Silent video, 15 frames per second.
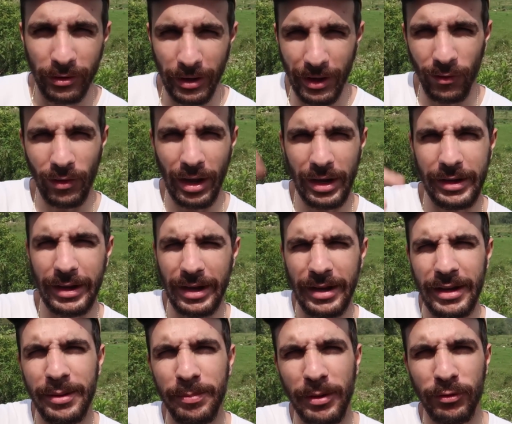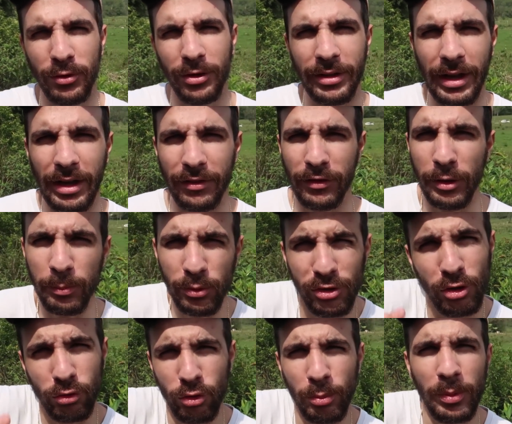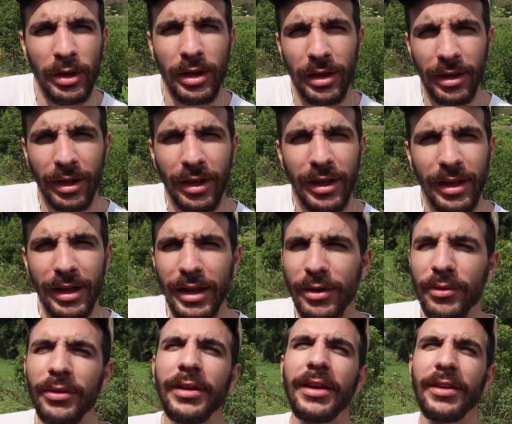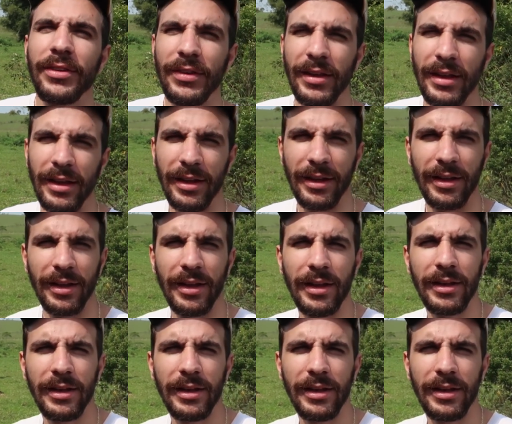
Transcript: Dá um like aí pra fortalecer pro YouTube. Que putaria é essa bumbum? Reconhecer. Tu dá o bumbum?